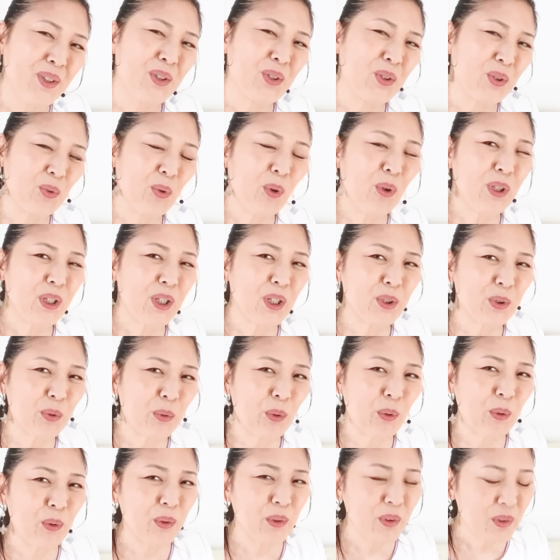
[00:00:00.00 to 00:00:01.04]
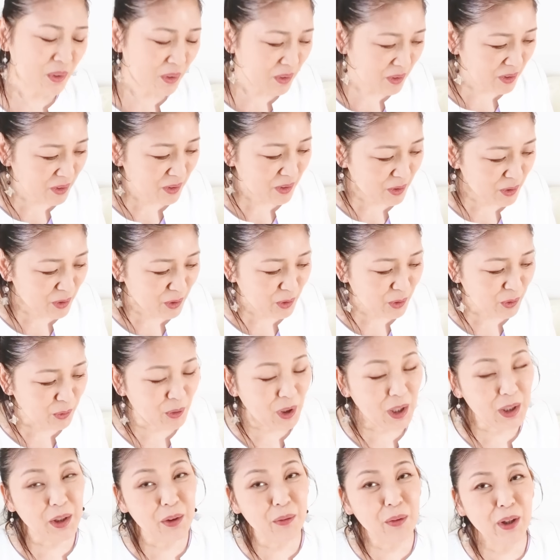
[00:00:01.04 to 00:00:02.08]
すごいでしょ
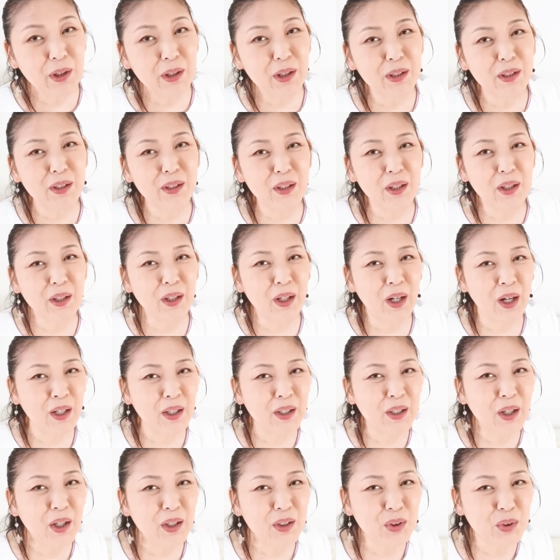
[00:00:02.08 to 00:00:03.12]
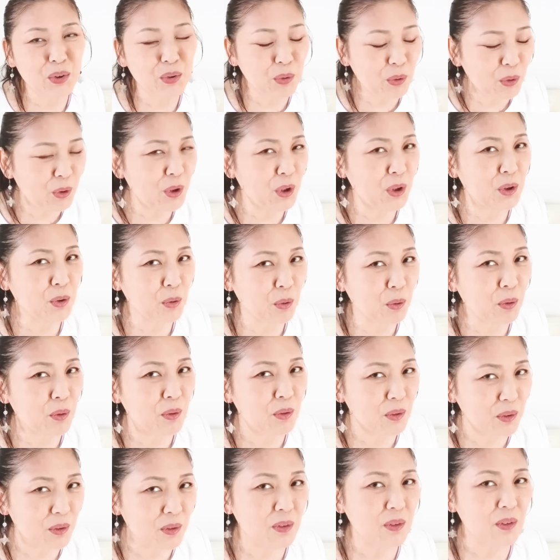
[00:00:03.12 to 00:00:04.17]
我々って案外すごいでしょ
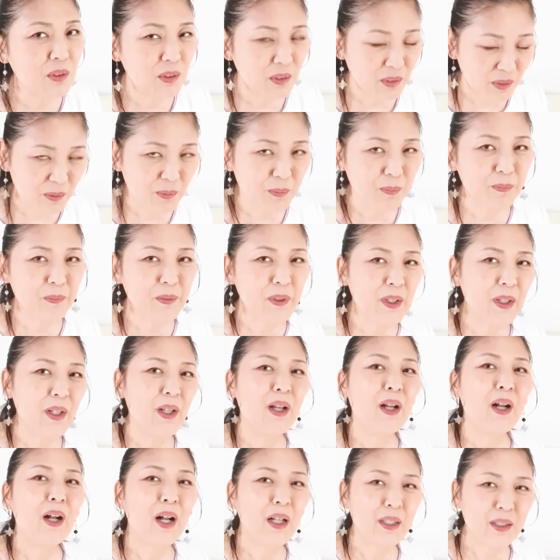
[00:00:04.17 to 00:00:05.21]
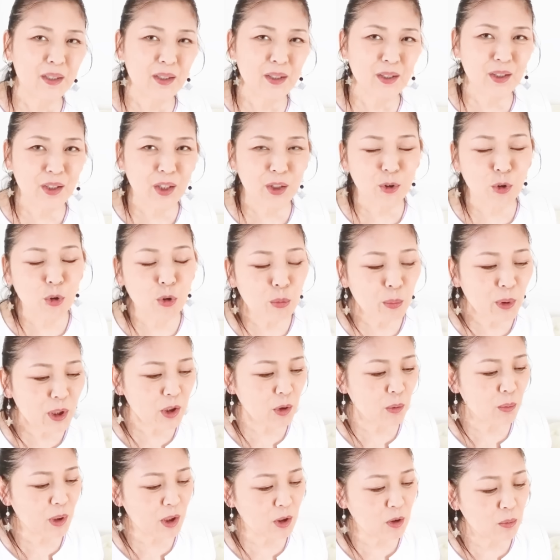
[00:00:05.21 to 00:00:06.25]
はい。じゃあ、ここま
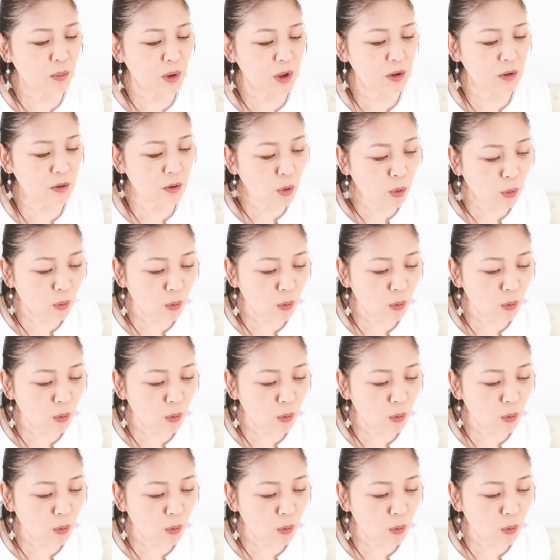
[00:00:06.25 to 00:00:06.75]
でをまとめる